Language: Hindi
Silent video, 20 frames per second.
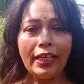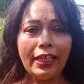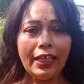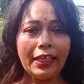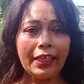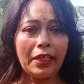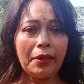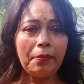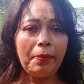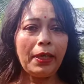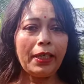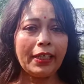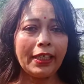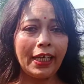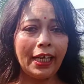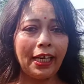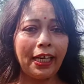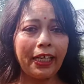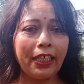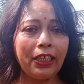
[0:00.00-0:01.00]
लेके
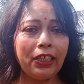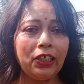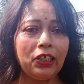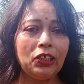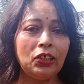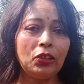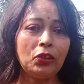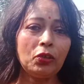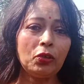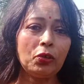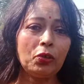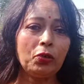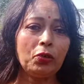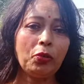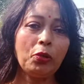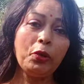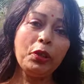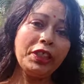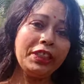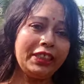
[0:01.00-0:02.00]
बैठा है तो
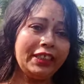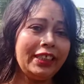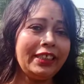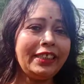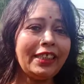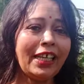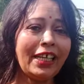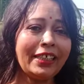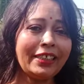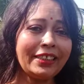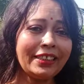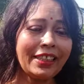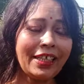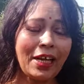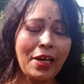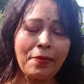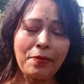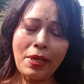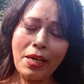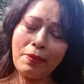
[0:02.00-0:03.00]
वही चीज़ आज
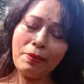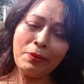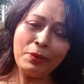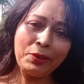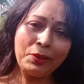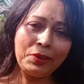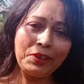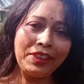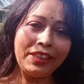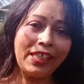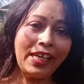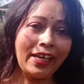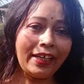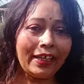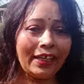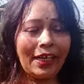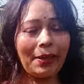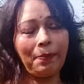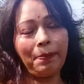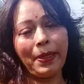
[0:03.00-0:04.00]
हम आप लोगों को
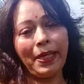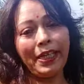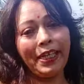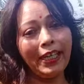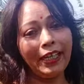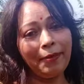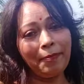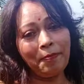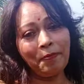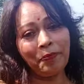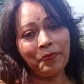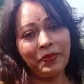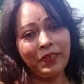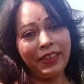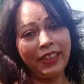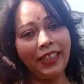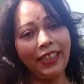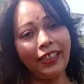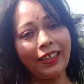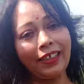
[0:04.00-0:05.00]
दिखाएंगे पहले
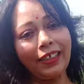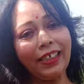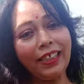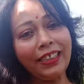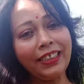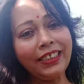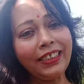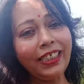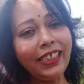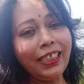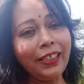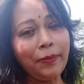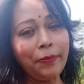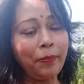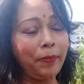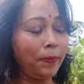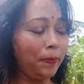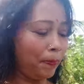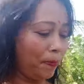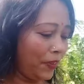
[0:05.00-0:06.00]
देख लीजिए
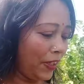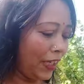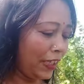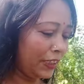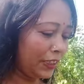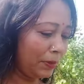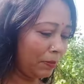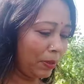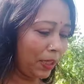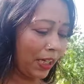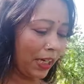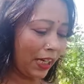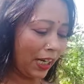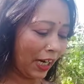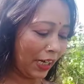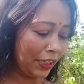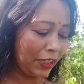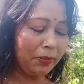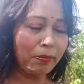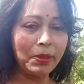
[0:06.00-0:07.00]
फ्रेंड्स मेरा
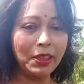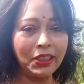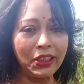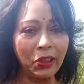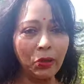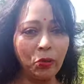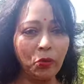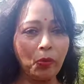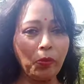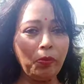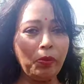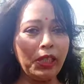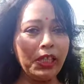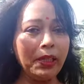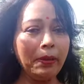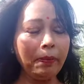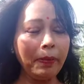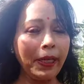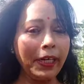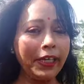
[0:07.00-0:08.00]
गार्डन में जो वो
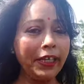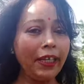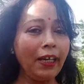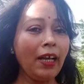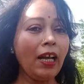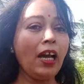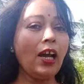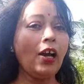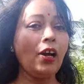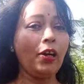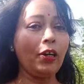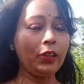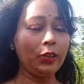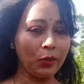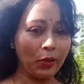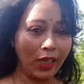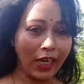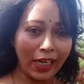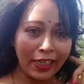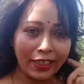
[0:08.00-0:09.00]
मिली और
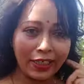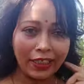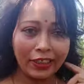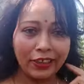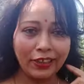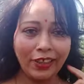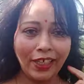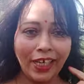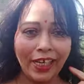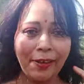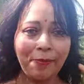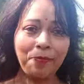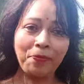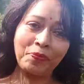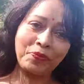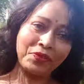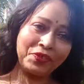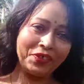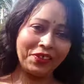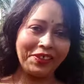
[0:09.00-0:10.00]
जो कान खजरा
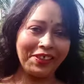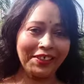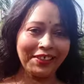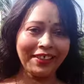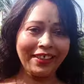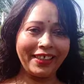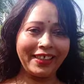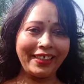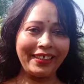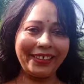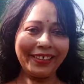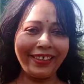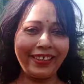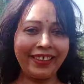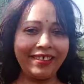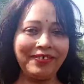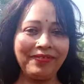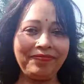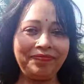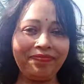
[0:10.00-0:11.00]
चलिए देख लेते
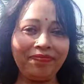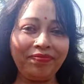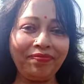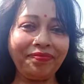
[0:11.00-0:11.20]
हैं